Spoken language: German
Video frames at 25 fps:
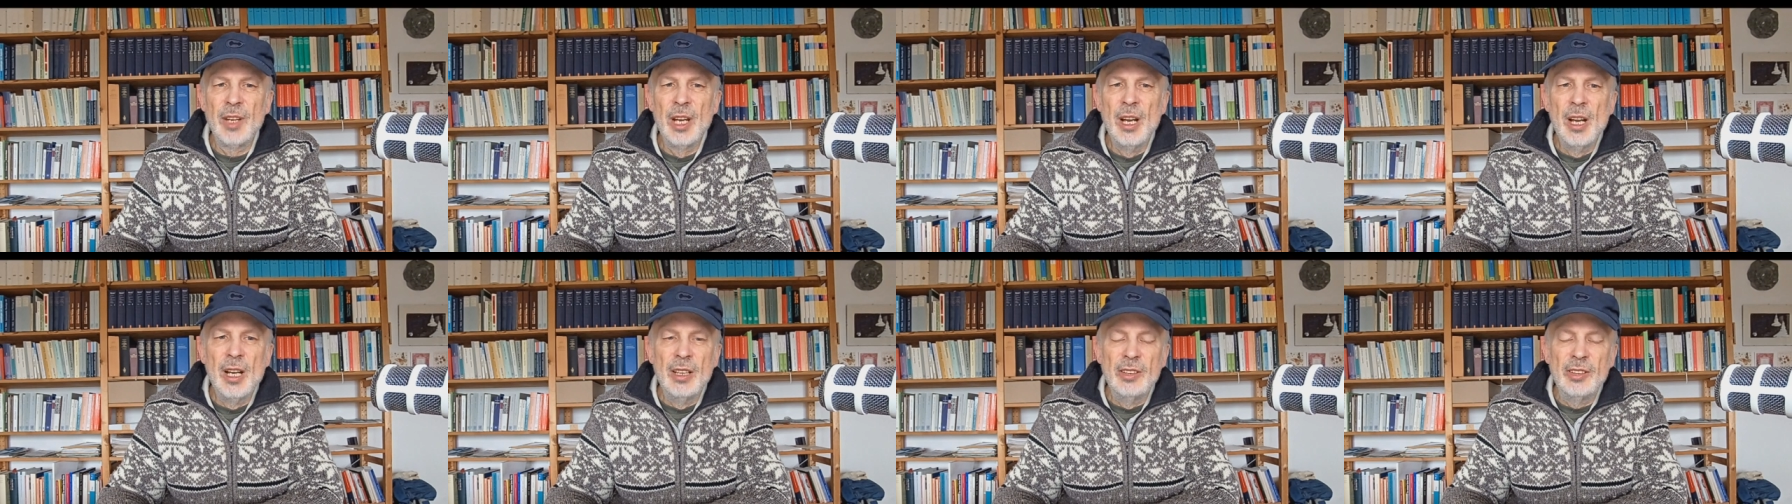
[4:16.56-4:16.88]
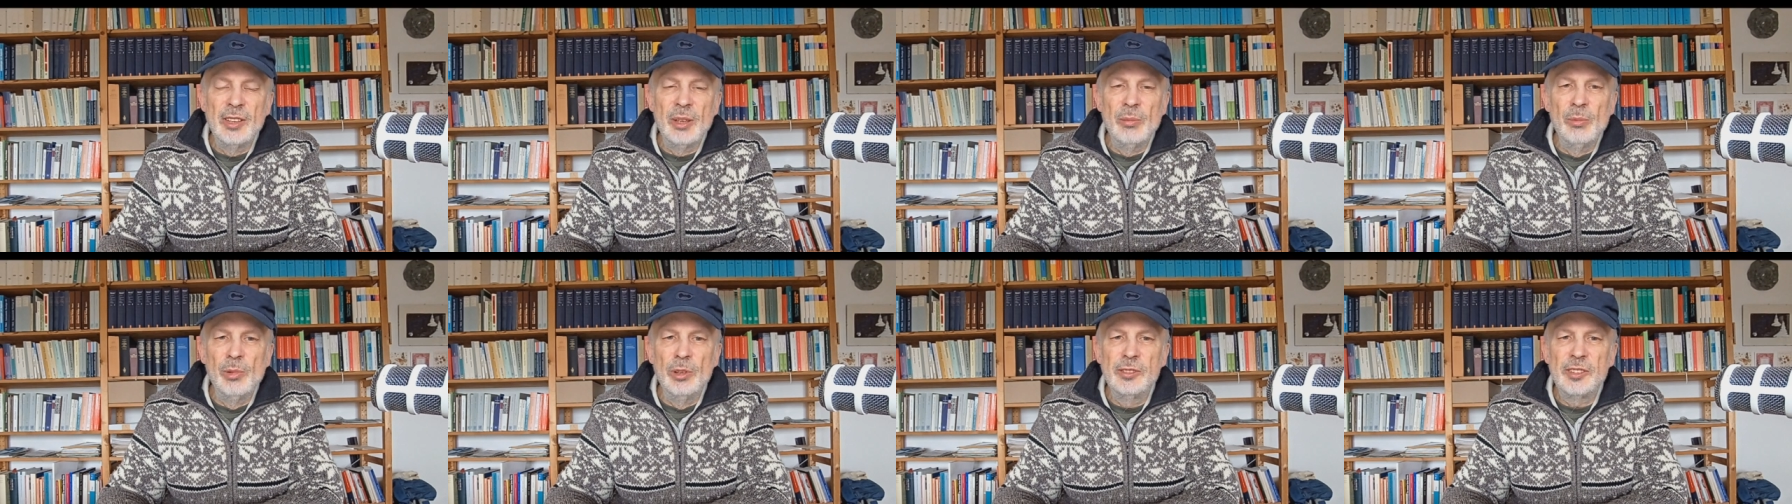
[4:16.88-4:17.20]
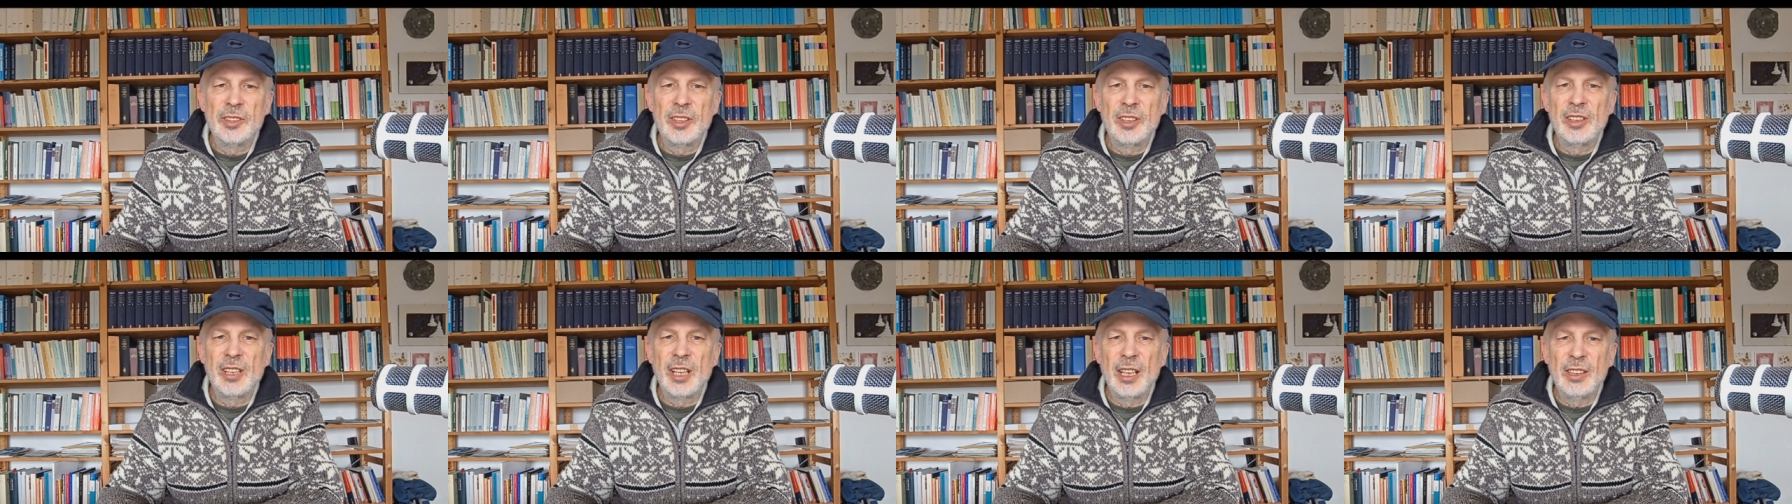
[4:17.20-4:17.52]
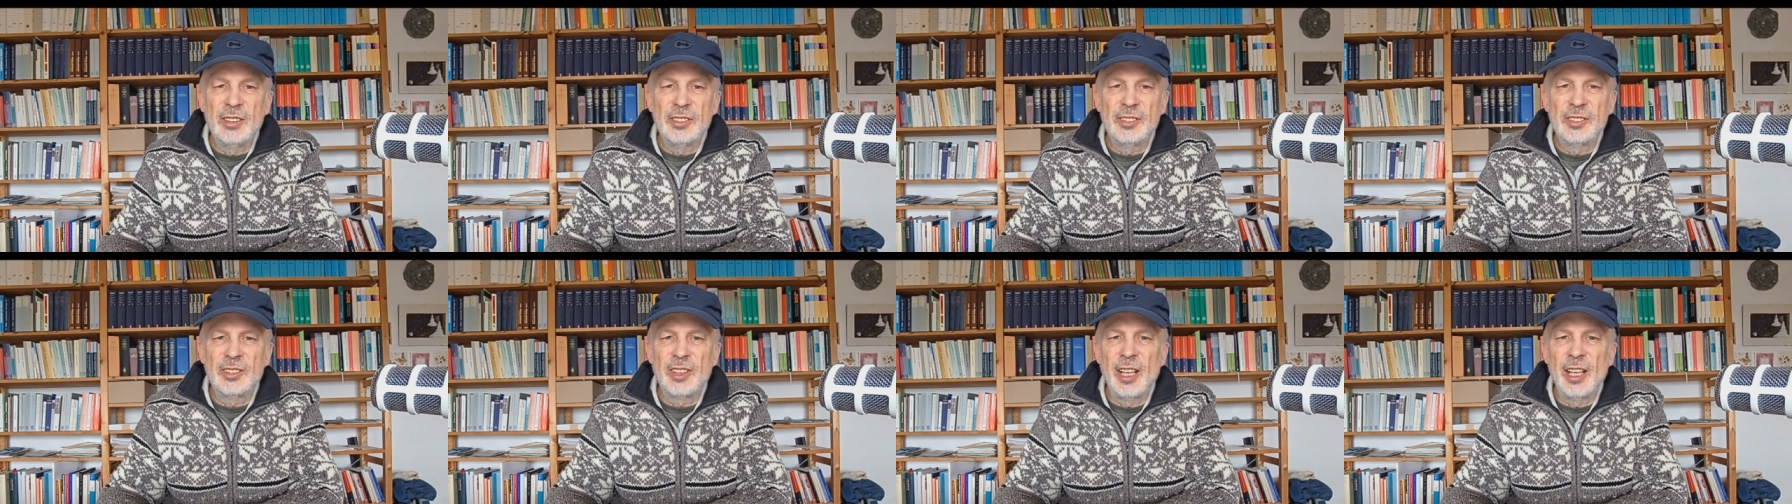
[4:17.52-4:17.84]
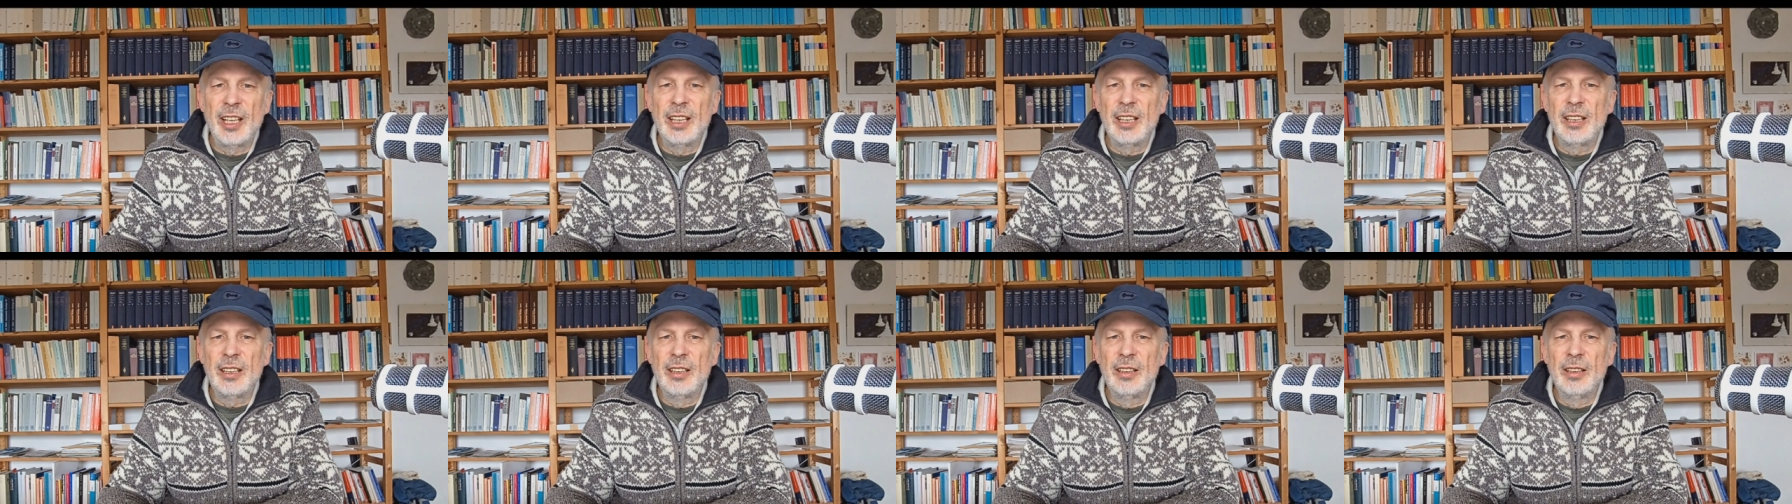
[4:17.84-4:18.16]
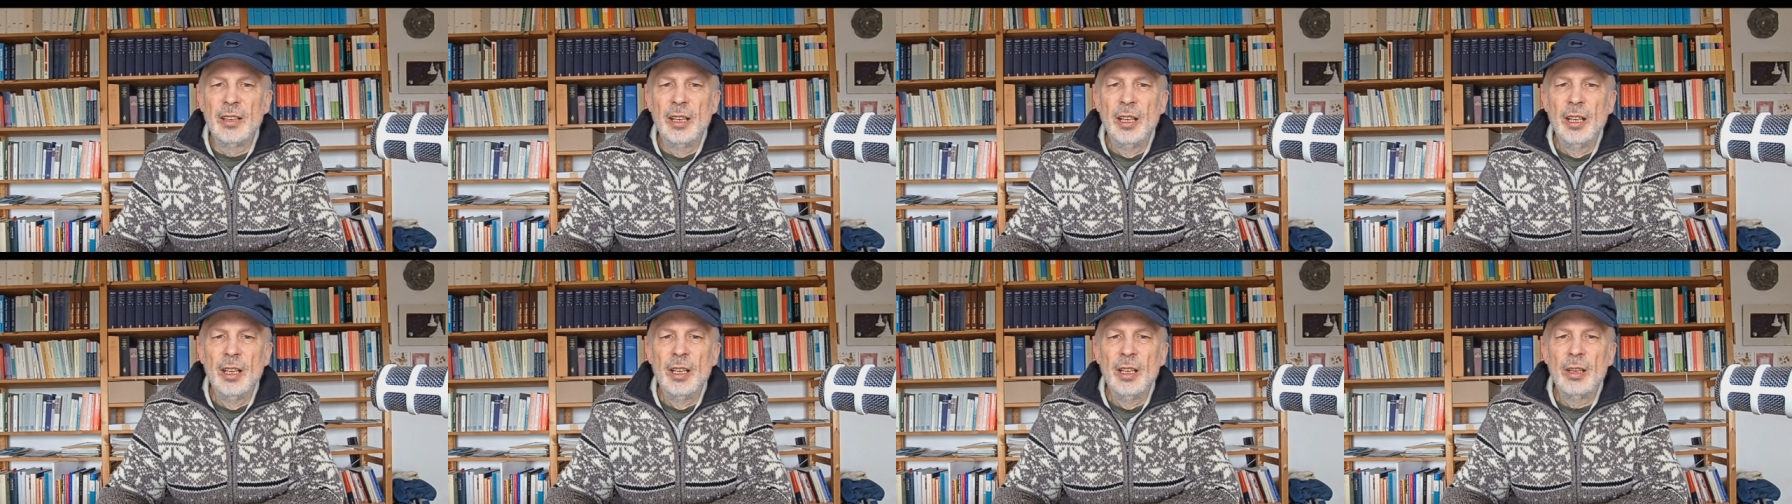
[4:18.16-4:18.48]
Sie müsste das denken
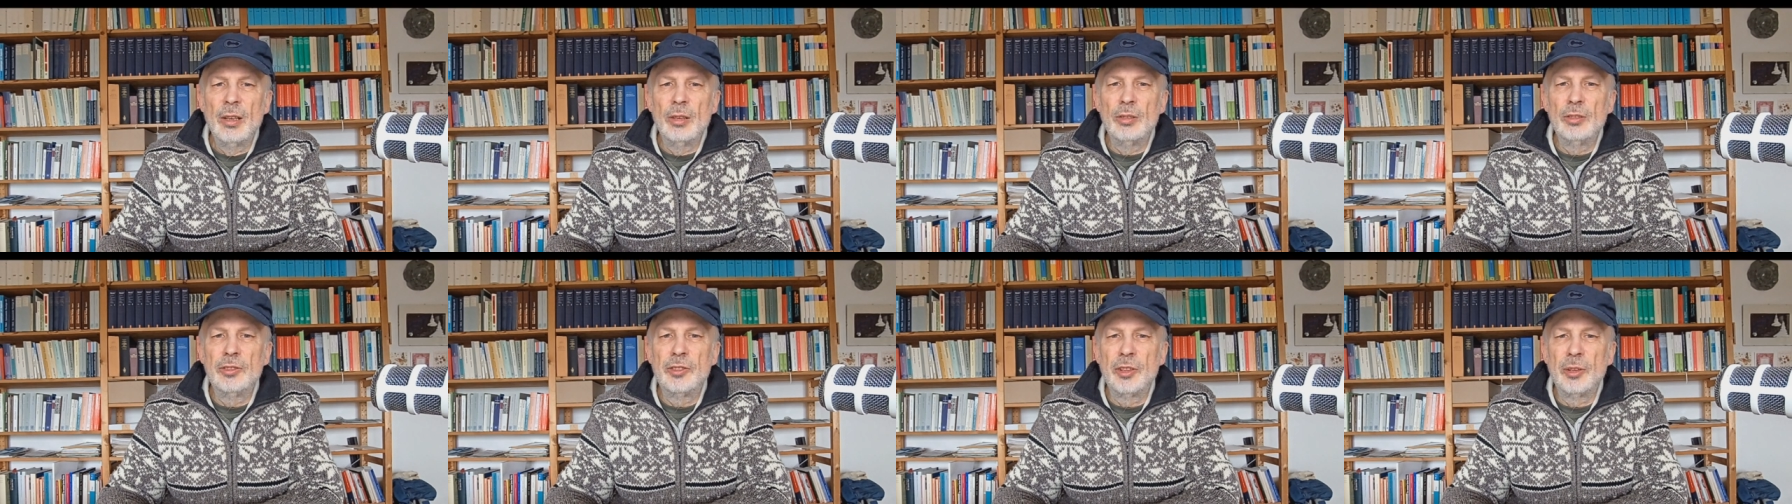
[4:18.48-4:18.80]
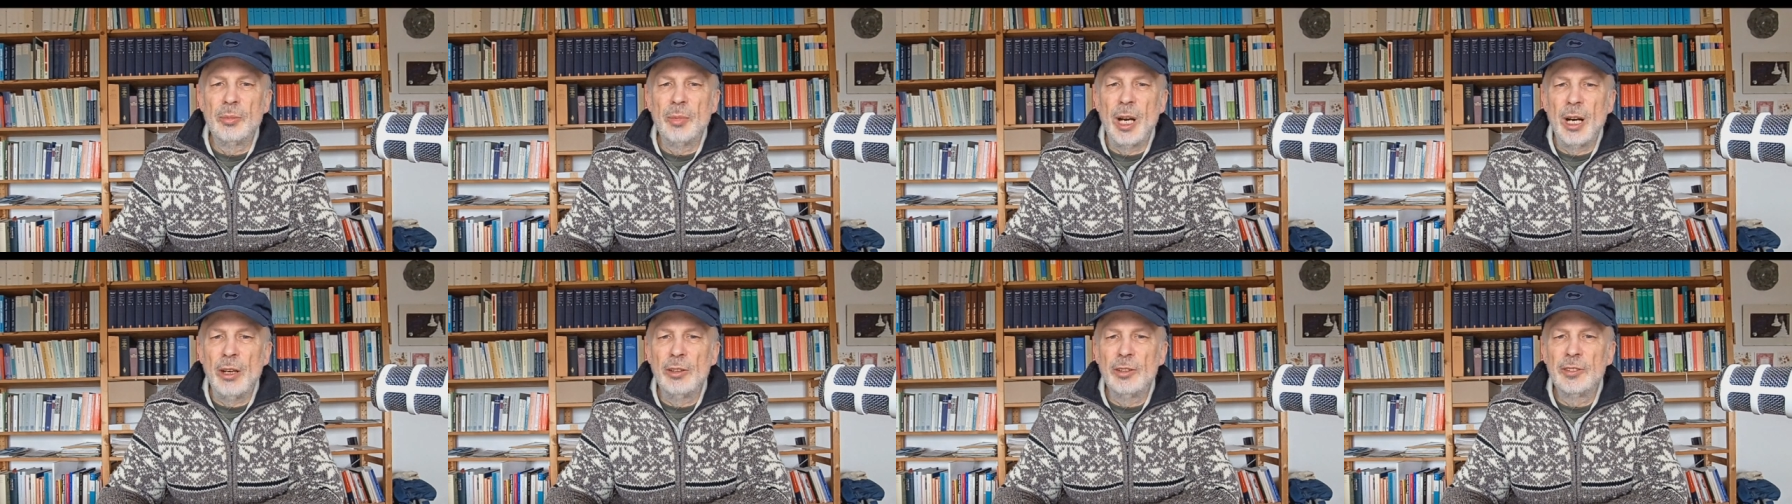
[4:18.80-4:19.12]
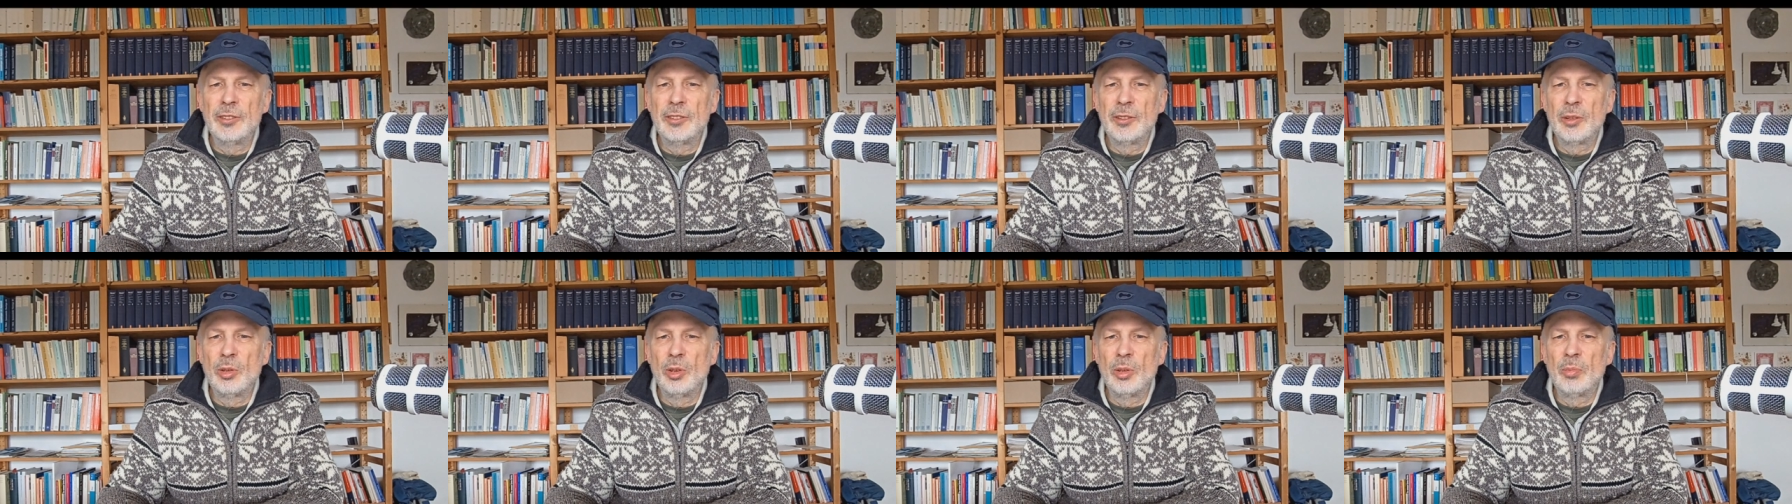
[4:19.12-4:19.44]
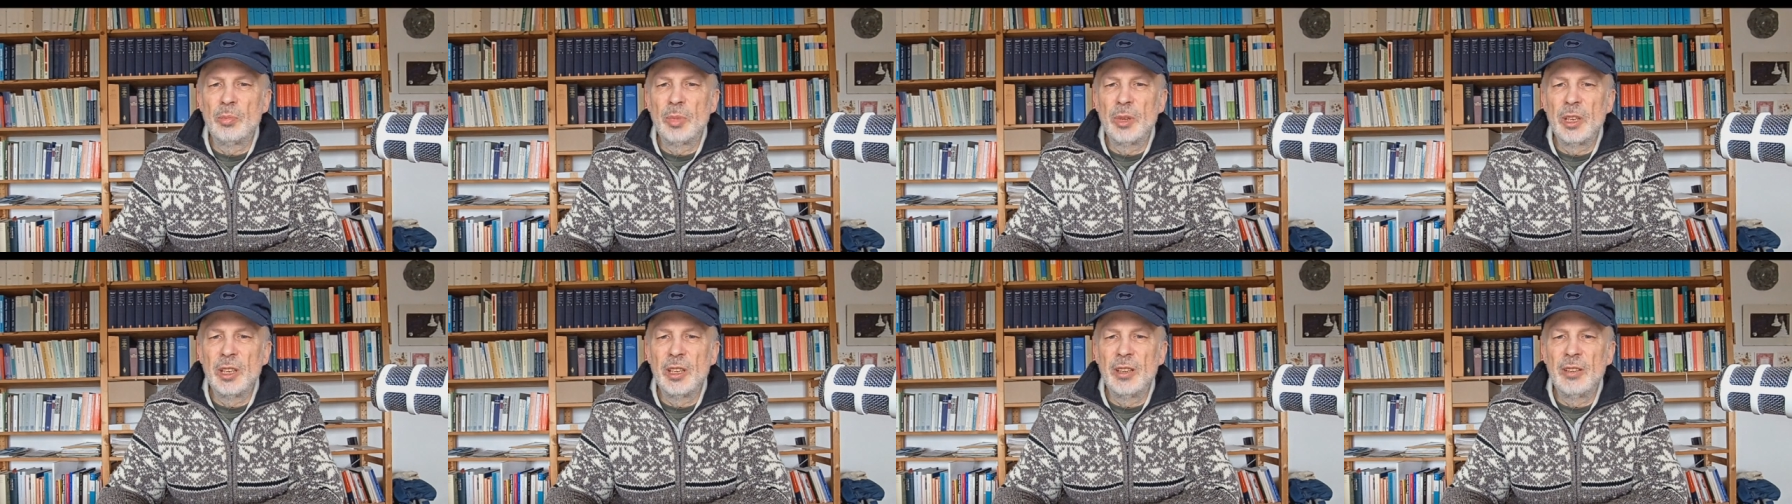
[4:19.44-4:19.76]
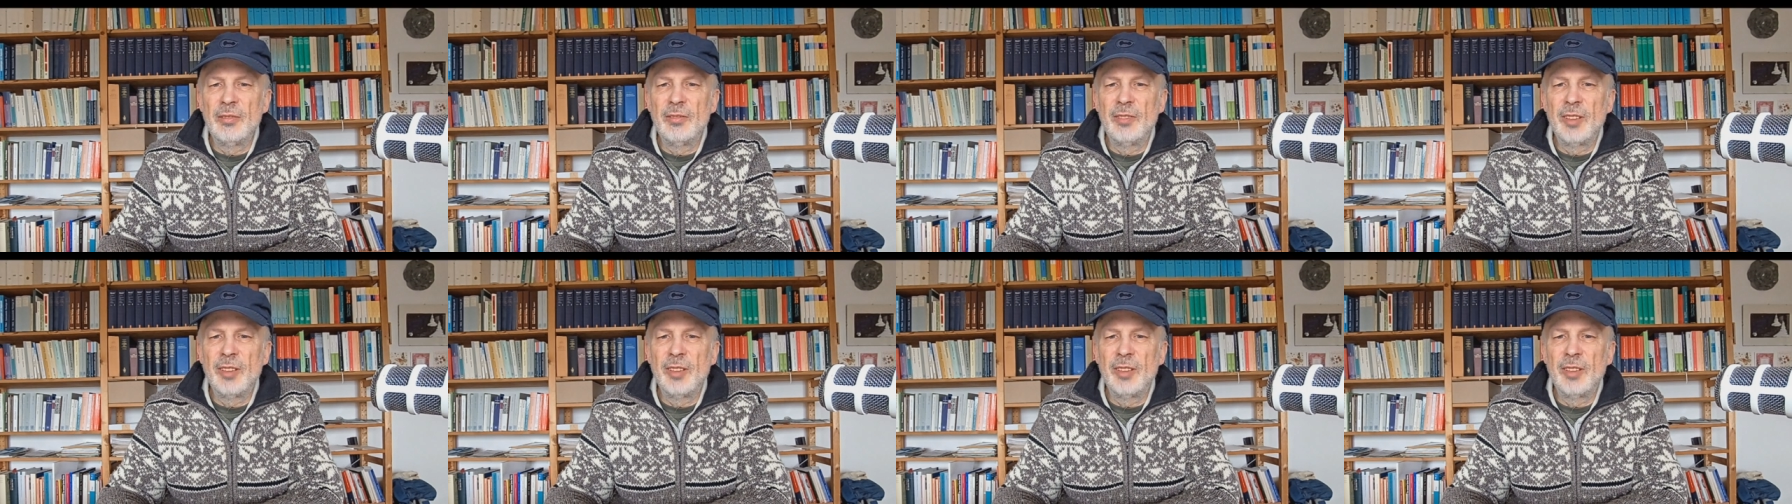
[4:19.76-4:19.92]
und zum Ausdruck bringen,